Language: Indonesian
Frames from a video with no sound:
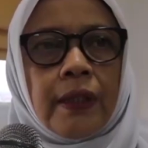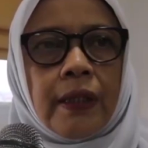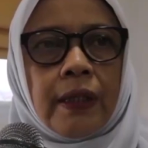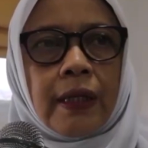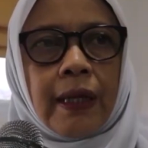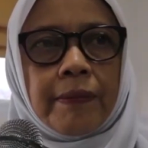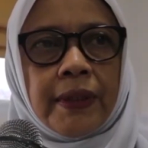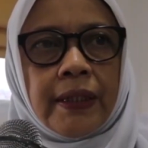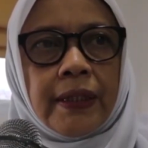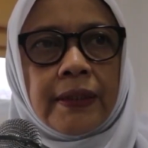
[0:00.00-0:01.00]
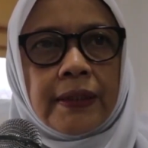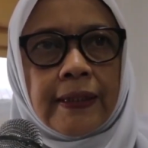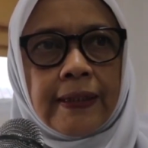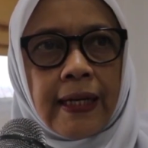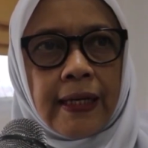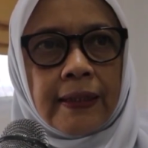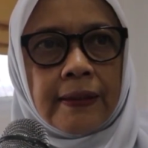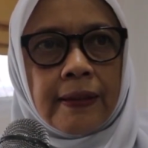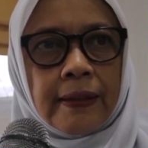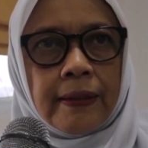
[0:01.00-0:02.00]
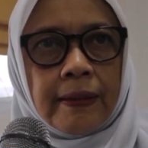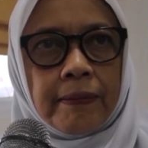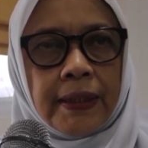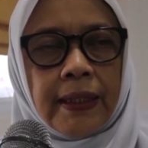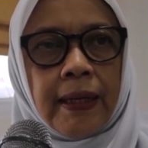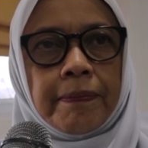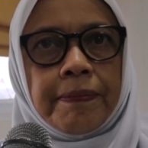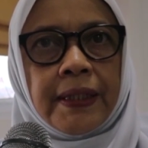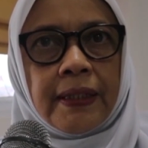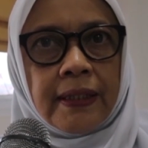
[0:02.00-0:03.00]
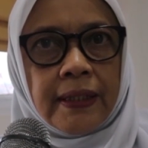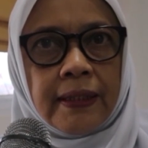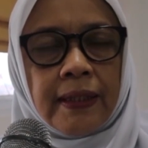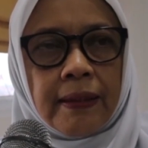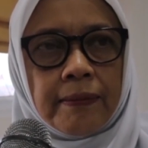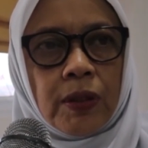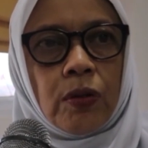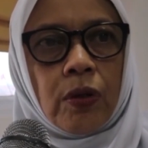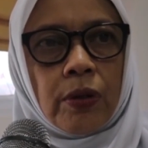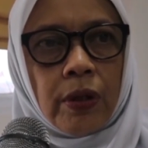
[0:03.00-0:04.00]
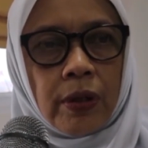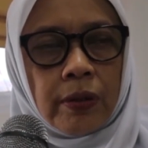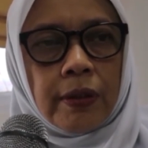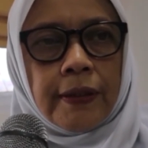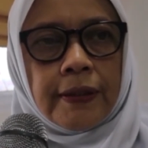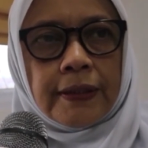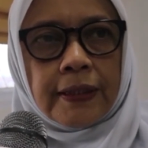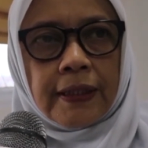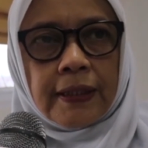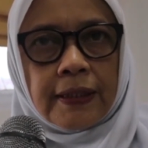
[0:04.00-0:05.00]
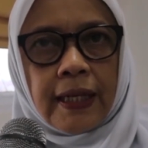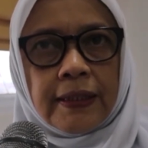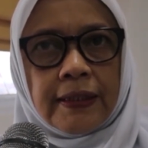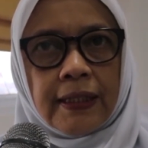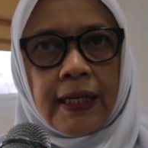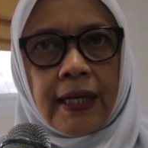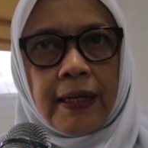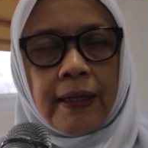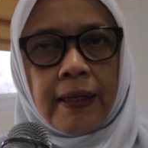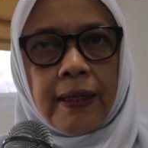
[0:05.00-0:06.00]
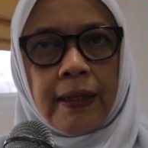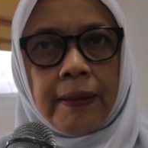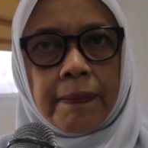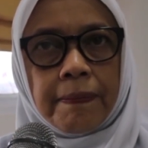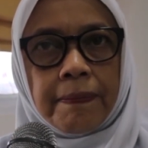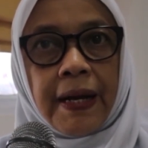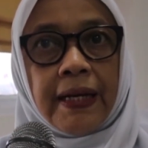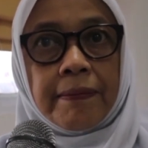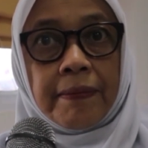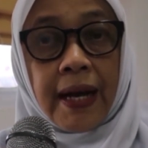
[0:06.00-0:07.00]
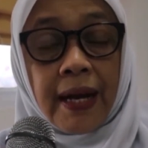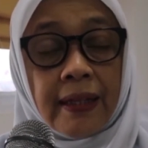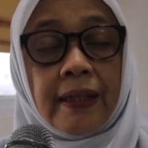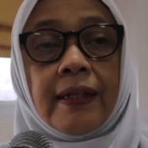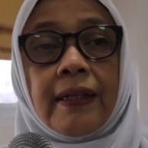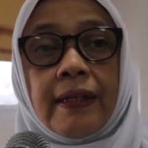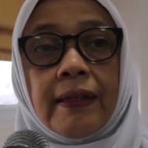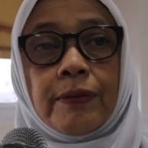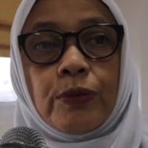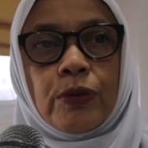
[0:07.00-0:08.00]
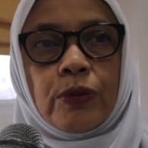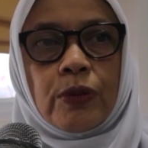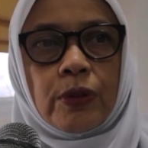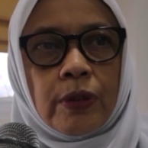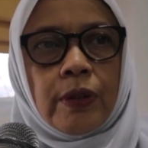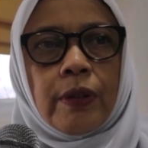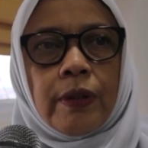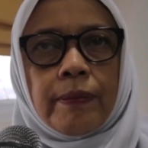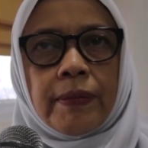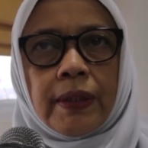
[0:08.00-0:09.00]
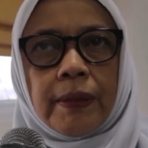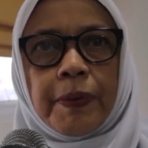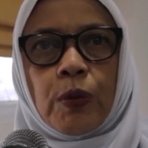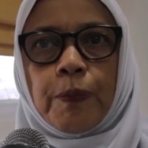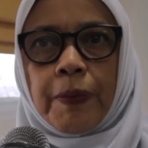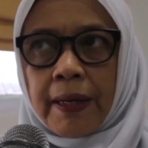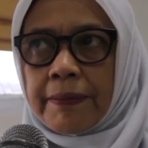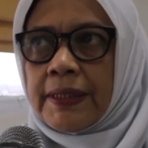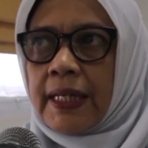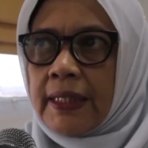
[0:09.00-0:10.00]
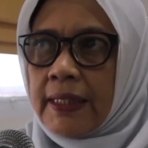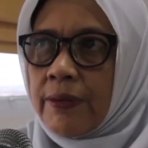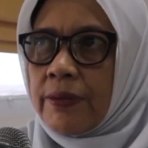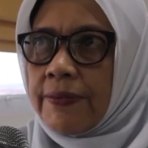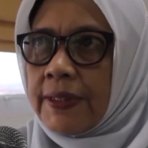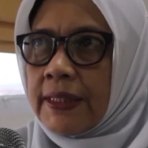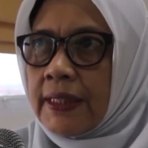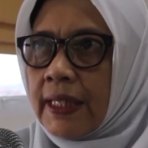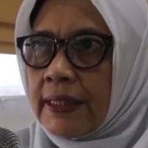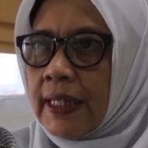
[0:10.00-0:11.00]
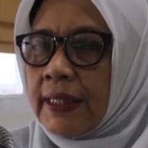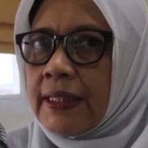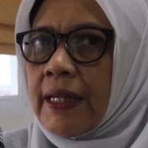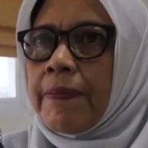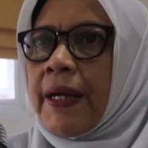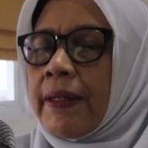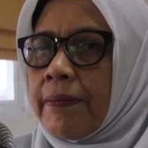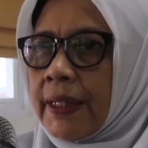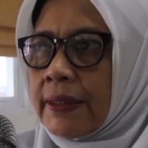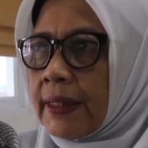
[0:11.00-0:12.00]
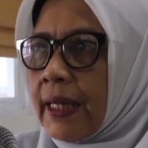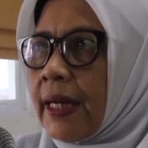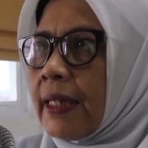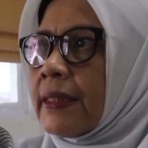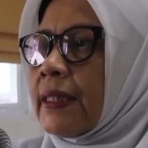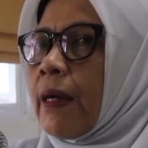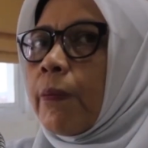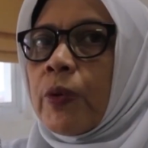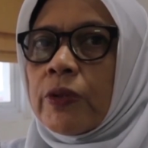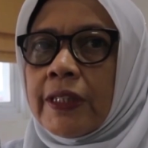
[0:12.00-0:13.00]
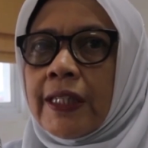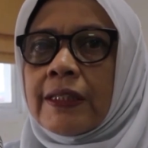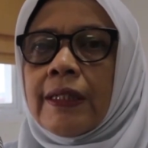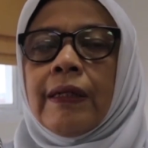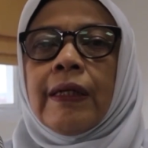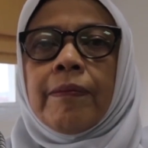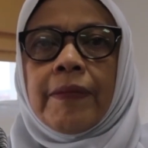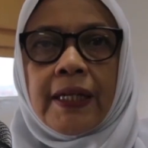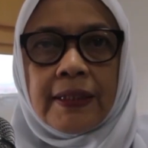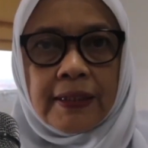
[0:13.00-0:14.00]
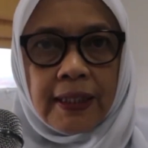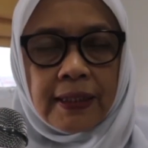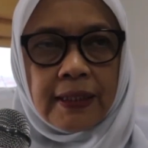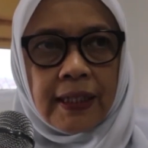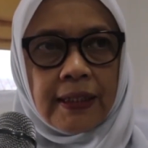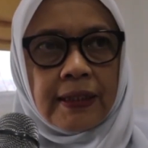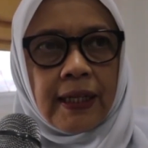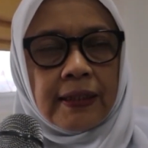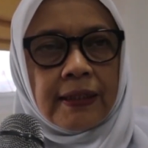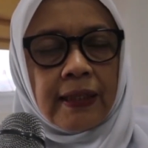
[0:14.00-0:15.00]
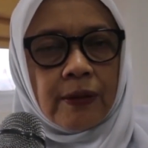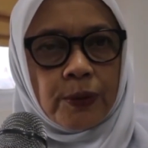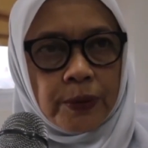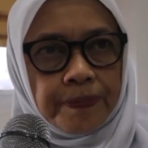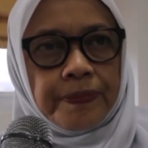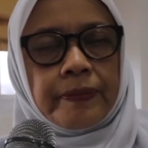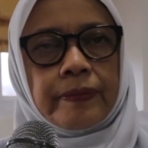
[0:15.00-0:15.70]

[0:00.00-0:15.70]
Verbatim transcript: Eh, kami sedang eh, mendampingi dan mendorong Setikas Aisyah eh, Palembang untuk berubah menjadi Universitas Aisyah Palembang. Sekarang sedang proses merger dengan salah satu